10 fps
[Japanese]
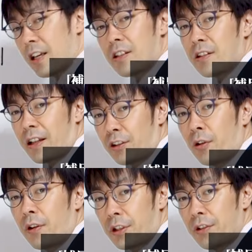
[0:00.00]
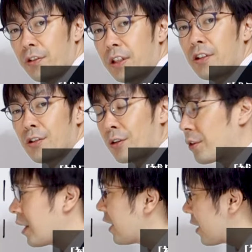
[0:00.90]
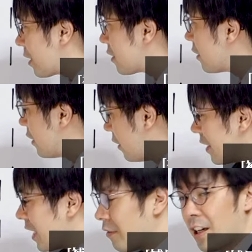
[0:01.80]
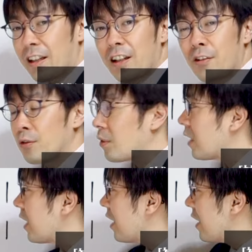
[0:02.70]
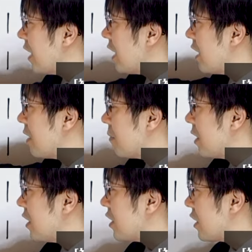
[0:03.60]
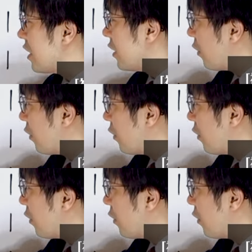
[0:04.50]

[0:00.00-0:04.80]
整数だねというふうに言うことができます。2回割り切れることから A、B、C